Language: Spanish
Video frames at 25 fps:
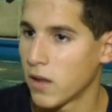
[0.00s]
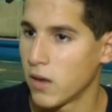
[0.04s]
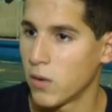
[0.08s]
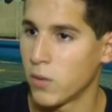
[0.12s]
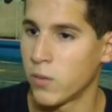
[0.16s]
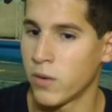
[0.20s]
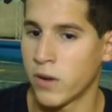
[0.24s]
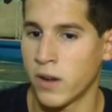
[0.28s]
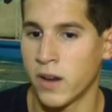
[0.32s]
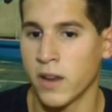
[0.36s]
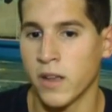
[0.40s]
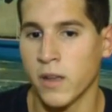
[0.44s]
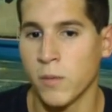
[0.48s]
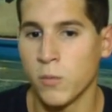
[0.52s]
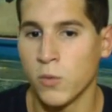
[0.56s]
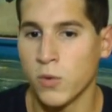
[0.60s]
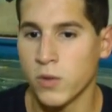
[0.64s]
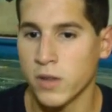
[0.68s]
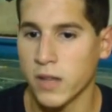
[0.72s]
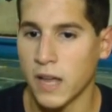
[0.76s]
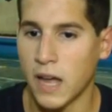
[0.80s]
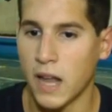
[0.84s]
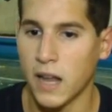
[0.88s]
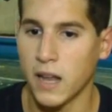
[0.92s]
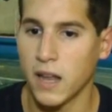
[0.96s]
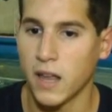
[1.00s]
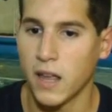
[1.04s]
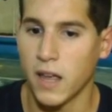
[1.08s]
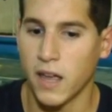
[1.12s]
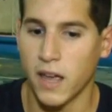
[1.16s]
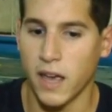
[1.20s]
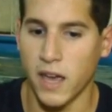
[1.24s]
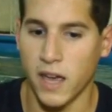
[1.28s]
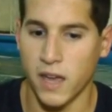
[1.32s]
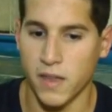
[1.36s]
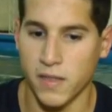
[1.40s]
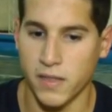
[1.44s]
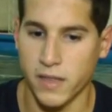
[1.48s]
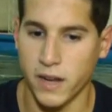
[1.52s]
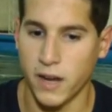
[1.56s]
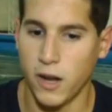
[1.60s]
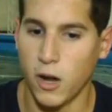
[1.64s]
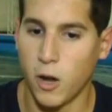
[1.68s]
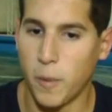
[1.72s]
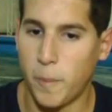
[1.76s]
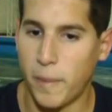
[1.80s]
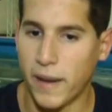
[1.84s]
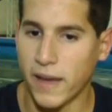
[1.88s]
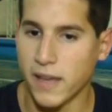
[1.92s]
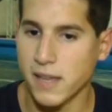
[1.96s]
Un ranking mundial entre
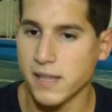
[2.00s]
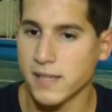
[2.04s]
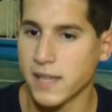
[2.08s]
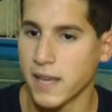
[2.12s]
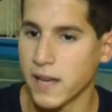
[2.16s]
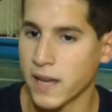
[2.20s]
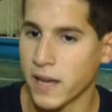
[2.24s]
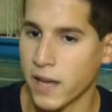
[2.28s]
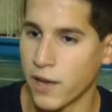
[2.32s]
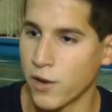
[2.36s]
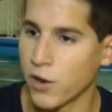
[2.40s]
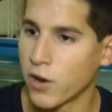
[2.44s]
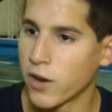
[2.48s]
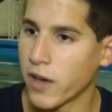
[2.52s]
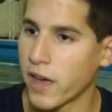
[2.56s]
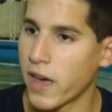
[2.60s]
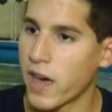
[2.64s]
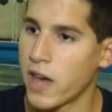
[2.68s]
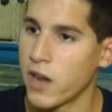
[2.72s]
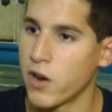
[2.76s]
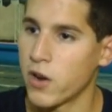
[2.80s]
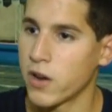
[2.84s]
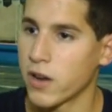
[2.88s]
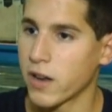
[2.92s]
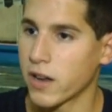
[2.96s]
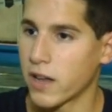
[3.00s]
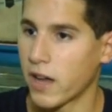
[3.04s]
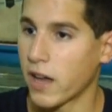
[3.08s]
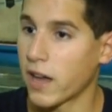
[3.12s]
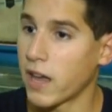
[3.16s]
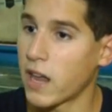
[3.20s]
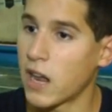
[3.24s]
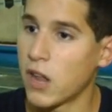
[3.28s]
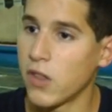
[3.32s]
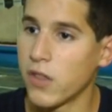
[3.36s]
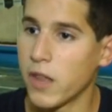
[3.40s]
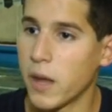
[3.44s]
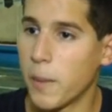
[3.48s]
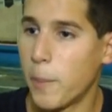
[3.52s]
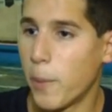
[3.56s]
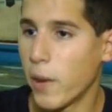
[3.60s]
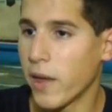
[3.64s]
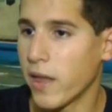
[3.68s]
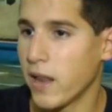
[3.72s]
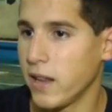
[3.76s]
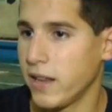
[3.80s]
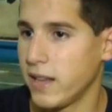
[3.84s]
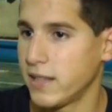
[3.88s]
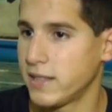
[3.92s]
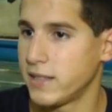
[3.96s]
los países que no quedaron, que quedaron
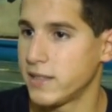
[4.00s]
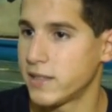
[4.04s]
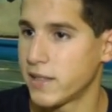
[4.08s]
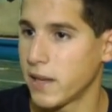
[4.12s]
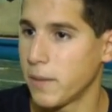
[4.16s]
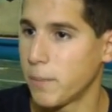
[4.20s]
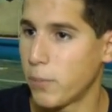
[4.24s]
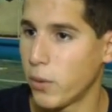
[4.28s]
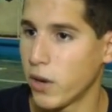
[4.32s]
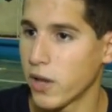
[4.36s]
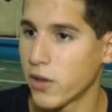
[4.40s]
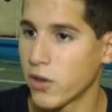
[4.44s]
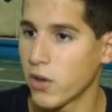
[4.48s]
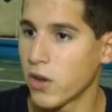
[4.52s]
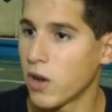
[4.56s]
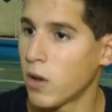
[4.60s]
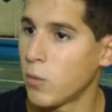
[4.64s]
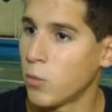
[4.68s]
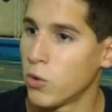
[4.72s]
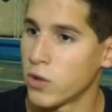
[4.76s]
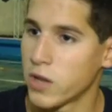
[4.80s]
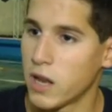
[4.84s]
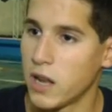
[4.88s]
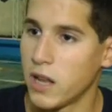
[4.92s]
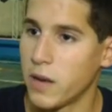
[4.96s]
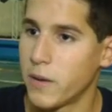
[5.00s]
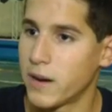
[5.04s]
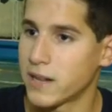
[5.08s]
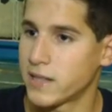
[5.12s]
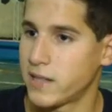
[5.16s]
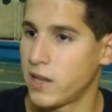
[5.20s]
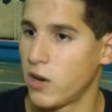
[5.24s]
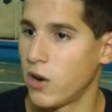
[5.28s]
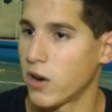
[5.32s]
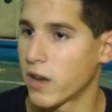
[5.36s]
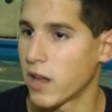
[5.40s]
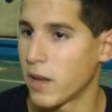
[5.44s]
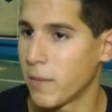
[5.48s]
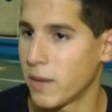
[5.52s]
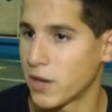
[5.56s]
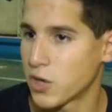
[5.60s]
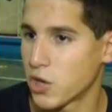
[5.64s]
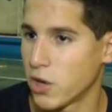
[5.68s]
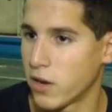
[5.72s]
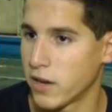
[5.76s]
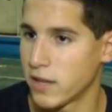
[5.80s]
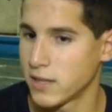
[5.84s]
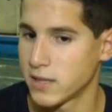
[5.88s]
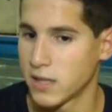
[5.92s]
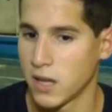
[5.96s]
después del 16 puesto en el Mundial de Barcelona de
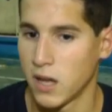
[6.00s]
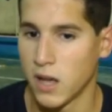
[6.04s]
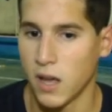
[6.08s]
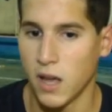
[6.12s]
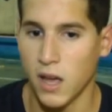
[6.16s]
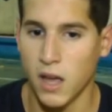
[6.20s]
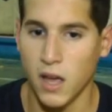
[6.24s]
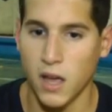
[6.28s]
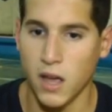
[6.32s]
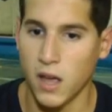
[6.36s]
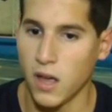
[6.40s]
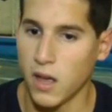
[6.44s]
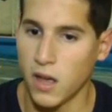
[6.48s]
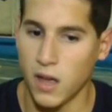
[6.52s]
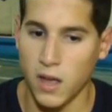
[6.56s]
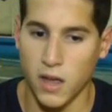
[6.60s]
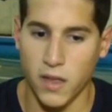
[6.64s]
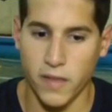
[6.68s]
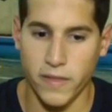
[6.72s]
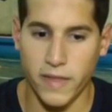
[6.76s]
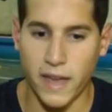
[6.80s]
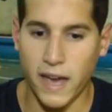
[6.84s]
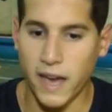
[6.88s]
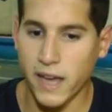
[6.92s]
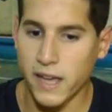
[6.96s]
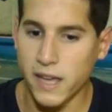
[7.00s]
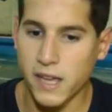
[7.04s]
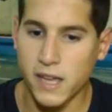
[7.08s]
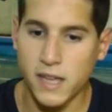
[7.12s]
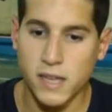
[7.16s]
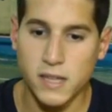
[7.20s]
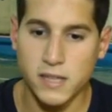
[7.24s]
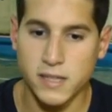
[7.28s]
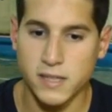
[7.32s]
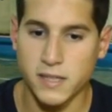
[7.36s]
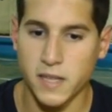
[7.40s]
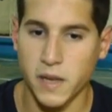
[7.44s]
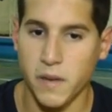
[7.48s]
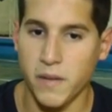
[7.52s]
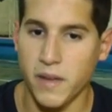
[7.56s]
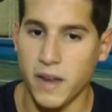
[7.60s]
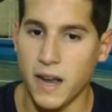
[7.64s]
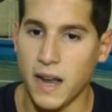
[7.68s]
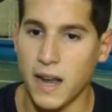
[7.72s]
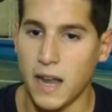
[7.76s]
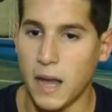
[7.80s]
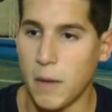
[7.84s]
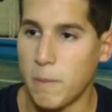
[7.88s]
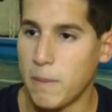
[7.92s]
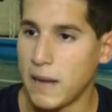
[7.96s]
Mayores. De ahí se
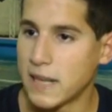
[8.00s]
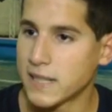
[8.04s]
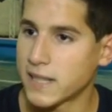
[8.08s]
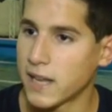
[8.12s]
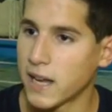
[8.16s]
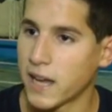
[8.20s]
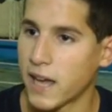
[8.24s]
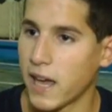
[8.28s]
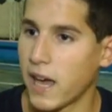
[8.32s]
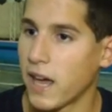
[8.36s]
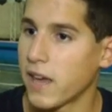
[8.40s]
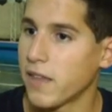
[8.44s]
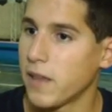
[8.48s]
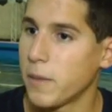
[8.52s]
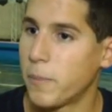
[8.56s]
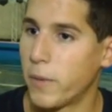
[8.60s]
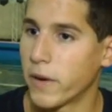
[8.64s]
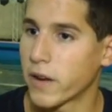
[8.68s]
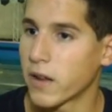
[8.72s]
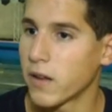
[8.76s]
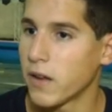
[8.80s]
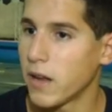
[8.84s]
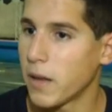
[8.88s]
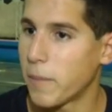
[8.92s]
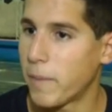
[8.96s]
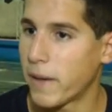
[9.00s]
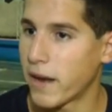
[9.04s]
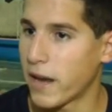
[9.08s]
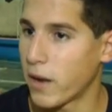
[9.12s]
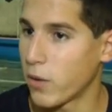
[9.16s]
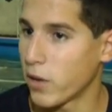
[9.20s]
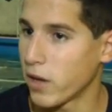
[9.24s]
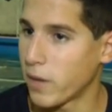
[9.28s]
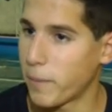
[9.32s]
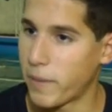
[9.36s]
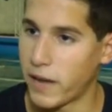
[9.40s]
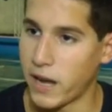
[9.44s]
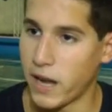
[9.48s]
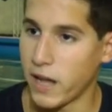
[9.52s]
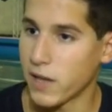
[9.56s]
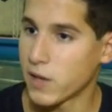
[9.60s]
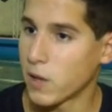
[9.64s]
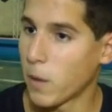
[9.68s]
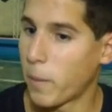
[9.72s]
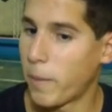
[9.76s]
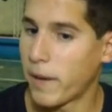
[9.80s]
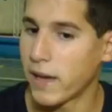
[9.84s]
verán las plazas que hay disponibles para, estos